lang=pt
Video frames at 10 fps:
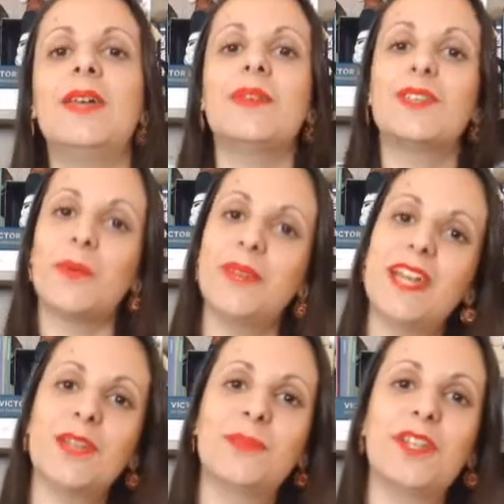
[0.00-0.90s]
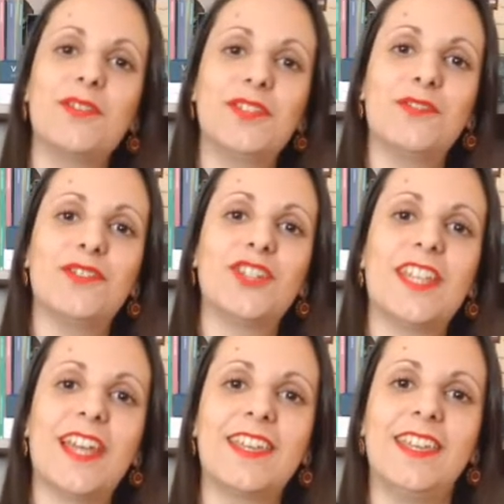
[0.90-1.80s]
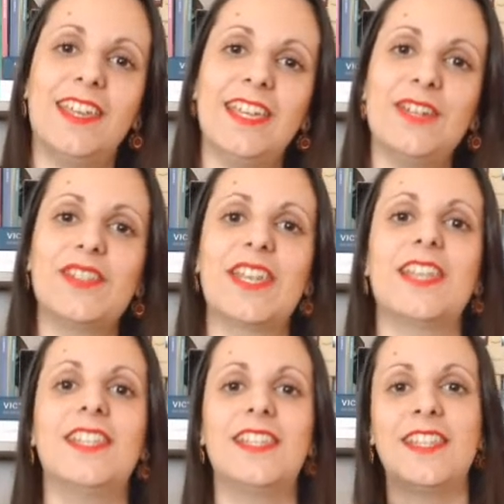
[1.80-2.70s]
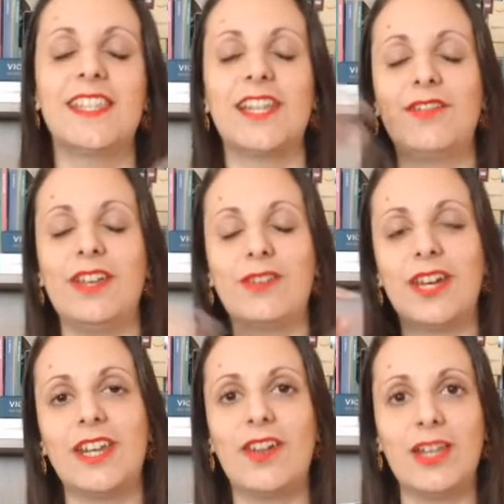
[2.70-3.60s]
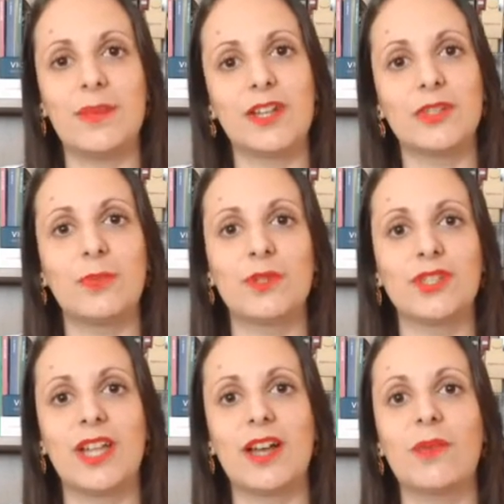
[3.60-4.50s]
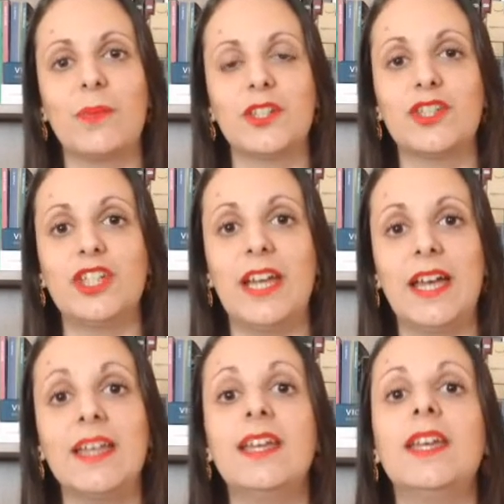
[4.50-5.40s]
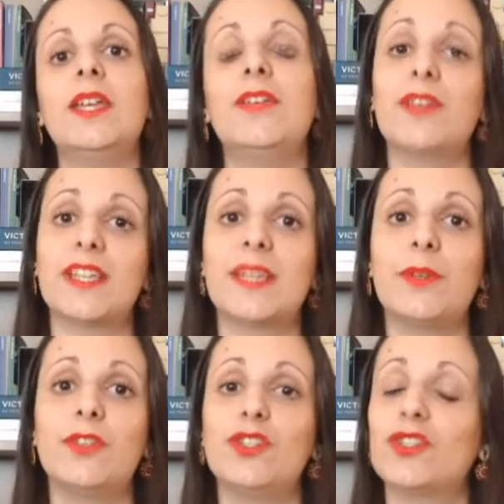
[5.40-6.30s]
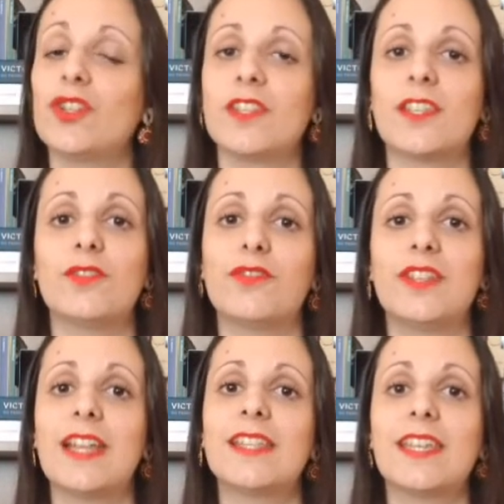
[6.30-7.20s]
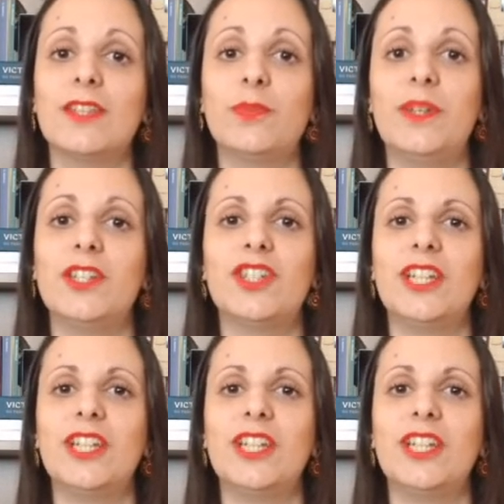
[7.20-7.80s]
Pessoal, obrigada por ter visto o vídeo até aqui. Não esquece de se inscrever no canal lá embaixo para ajudar a compartilhar e ficar sabendo de todas as novidades aqui do Pilha de